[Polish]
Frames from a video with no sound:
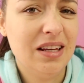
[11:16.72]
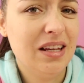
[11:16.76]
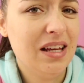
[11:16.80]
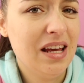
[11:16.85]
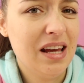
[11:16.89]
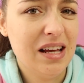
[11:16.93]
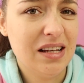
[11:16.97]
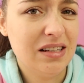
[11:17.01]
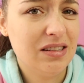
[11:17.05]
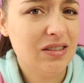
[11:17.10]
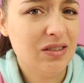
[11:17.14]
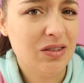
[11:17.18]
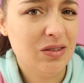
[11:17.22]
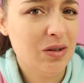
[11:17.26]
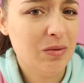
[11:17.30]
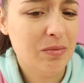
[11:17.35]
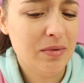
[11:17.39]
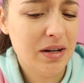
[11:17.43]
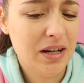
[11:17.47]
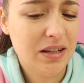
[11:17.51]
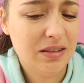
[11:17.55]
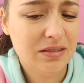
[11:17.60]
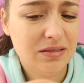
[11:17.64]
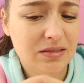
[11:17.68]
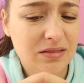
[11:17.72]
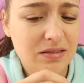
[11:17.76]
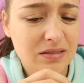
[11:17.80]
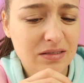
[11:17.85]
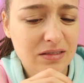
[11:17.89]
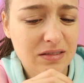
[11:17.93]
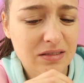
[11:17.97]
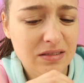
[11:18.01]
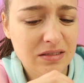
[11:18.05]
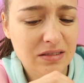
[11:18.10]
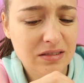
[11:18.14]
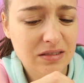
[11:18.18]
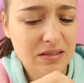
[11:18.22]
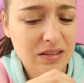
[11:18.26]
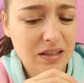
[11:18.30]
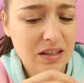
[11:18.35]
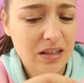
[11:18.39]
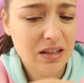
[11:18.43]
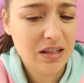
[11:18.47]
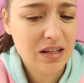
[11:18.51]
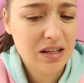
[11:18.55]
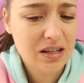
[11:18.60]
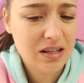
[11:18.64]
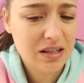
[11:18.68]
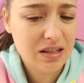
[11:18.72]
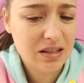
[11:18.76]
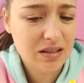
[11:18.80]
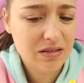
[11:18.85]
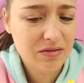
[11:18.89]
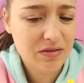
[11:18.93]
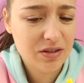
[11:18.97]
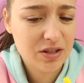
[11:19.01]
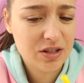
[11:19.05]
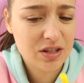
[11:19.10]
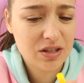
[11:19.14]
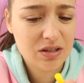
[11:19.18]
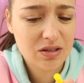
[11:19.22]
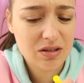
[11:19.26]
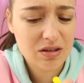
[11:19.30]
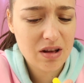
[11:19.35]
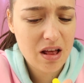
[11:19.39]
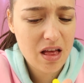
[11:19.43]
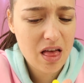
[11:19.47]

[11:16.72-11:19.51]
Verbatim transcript: nie jest to dobre wiecie,